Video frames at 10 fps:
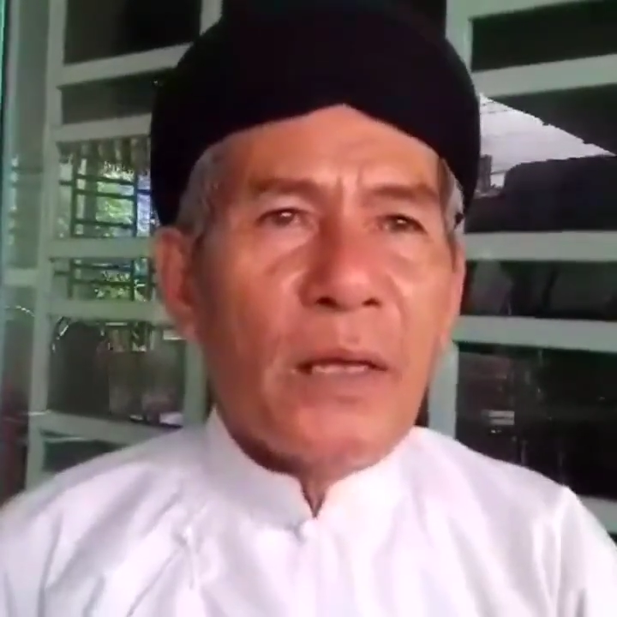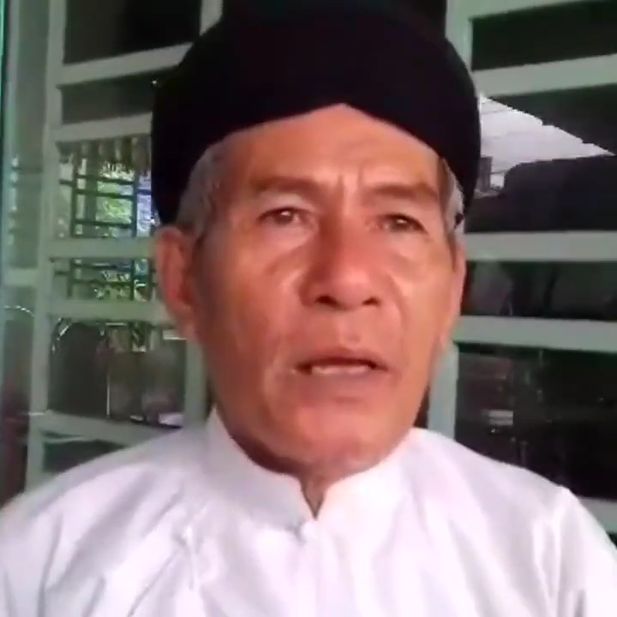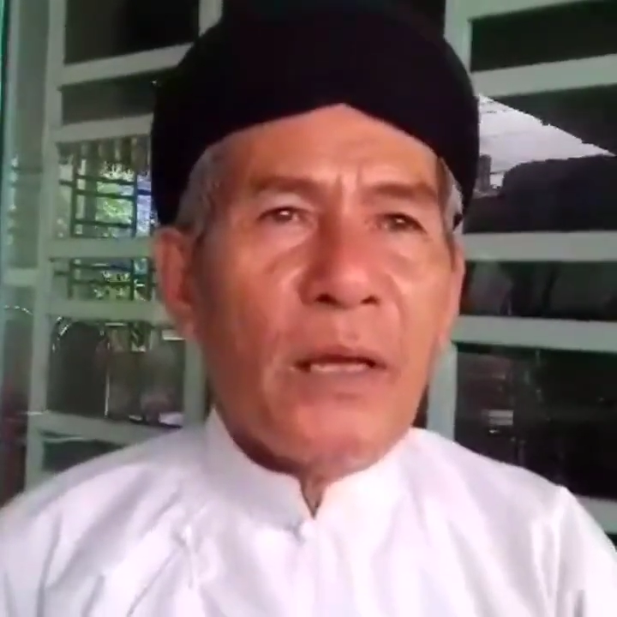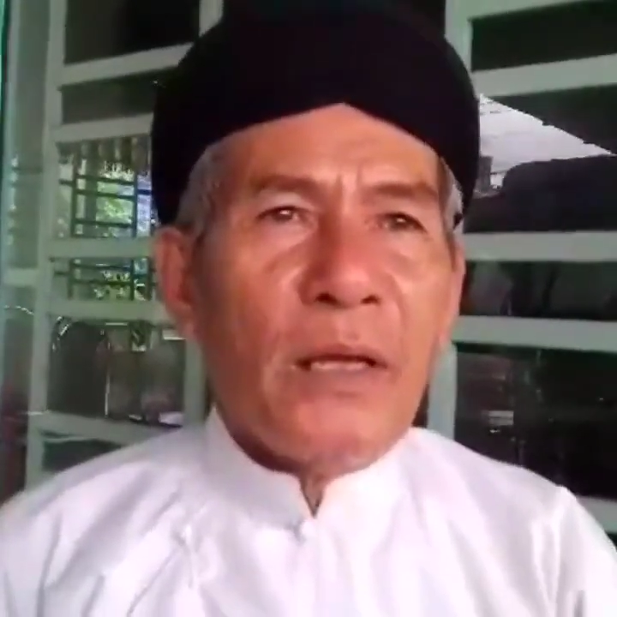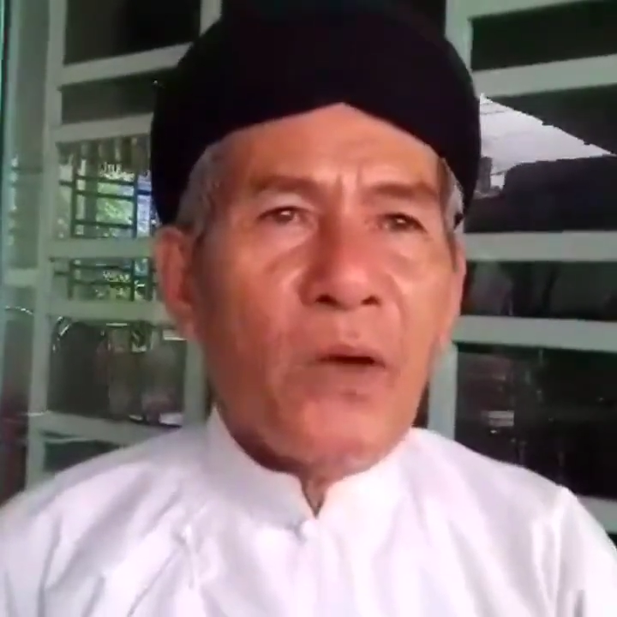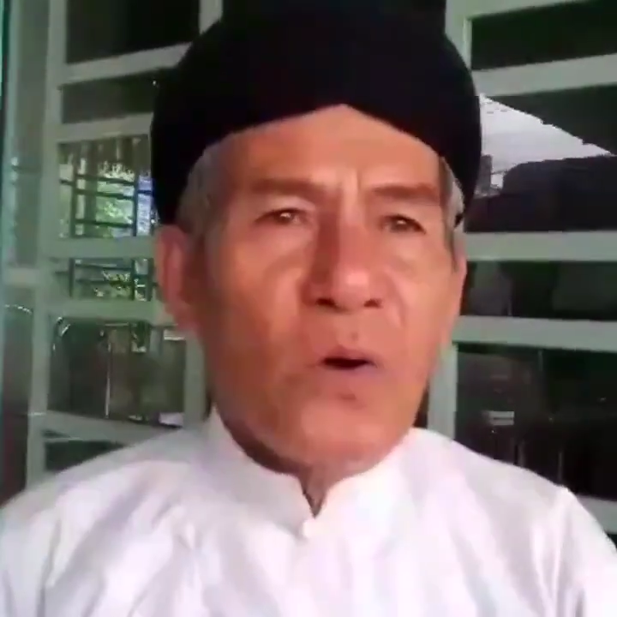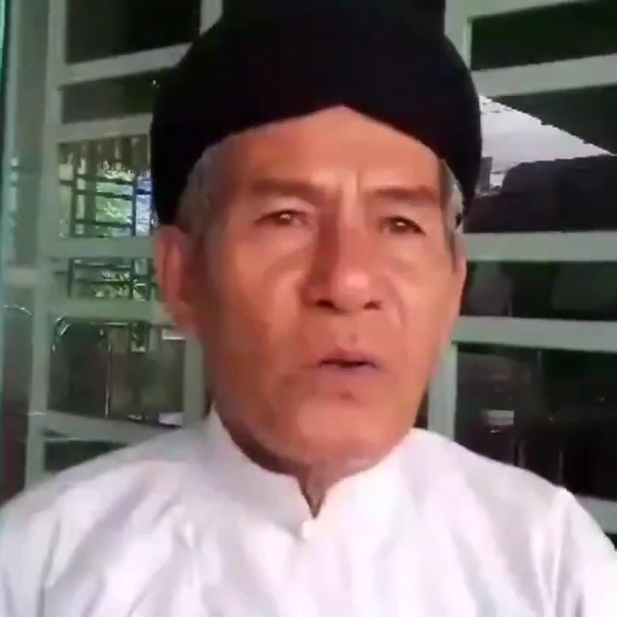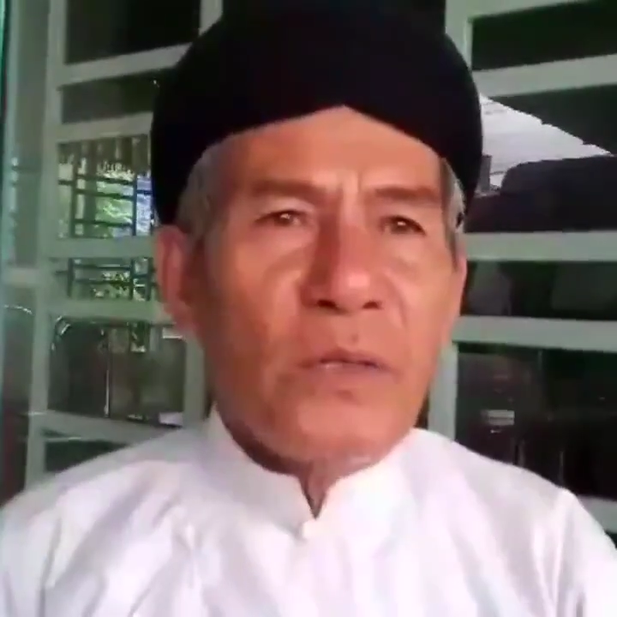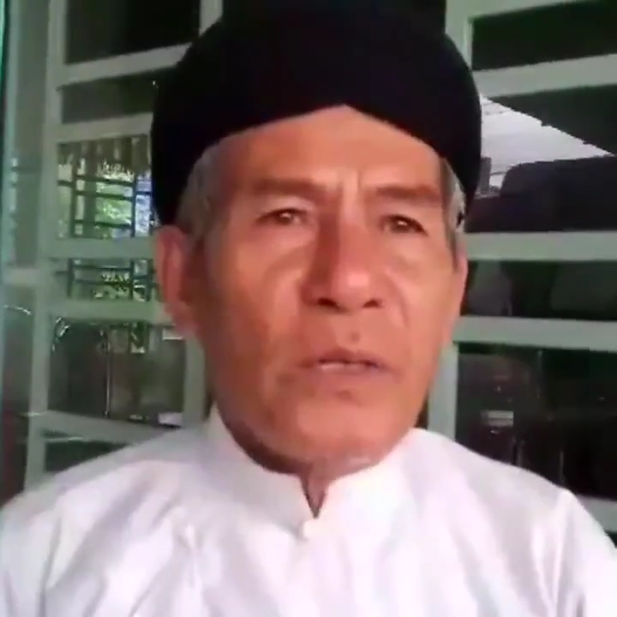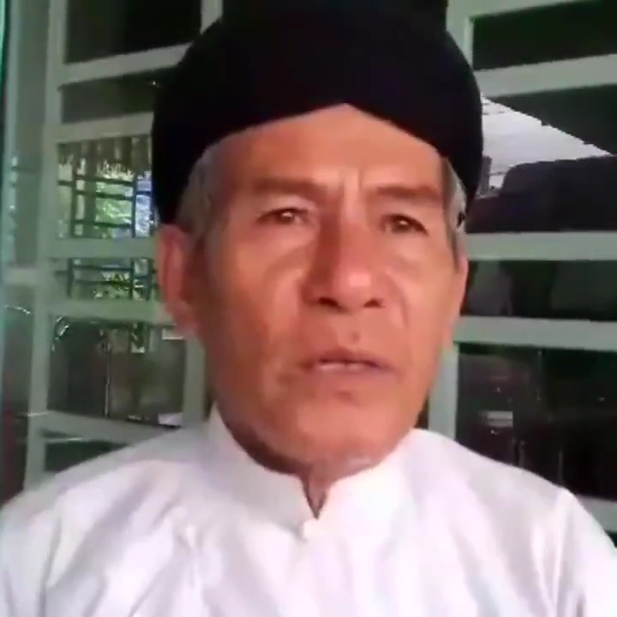thì
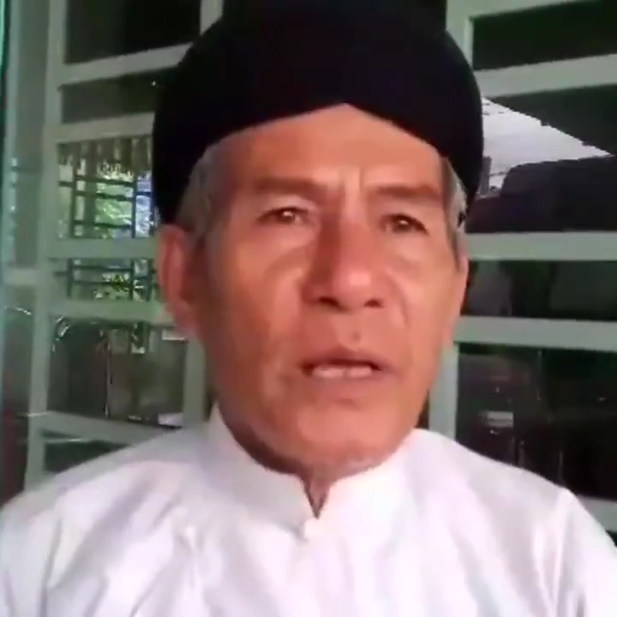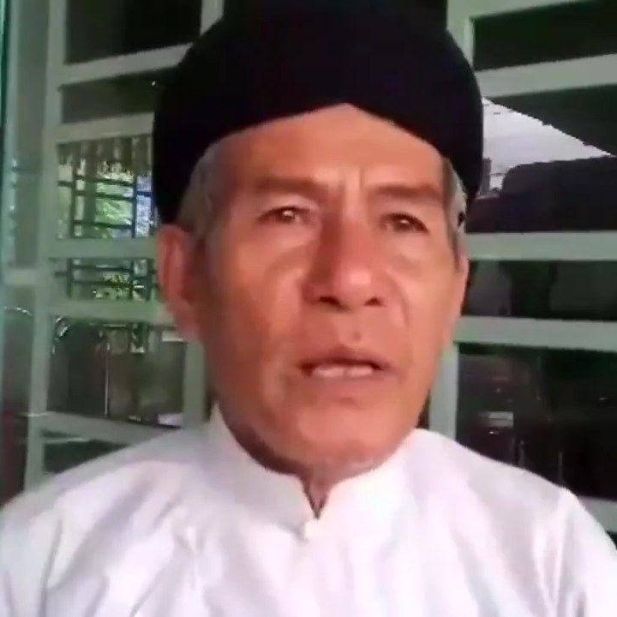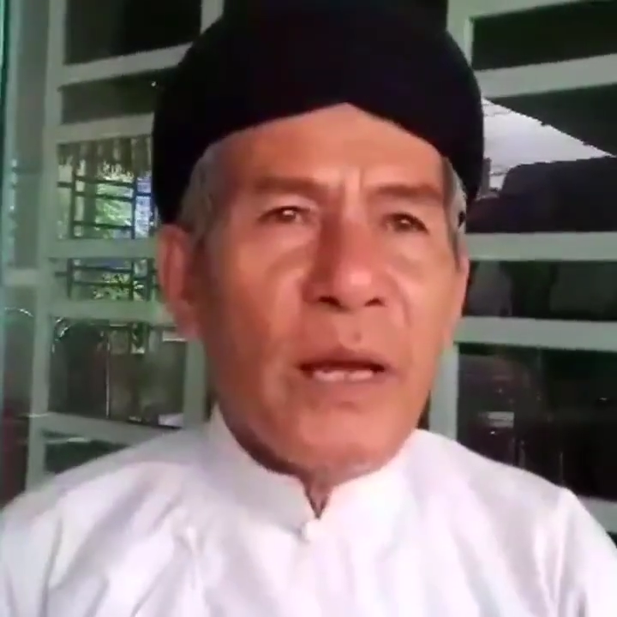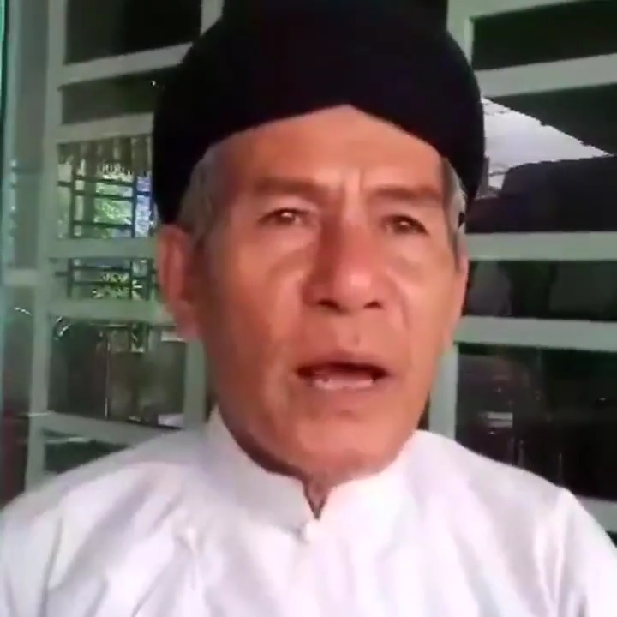do sự chỉ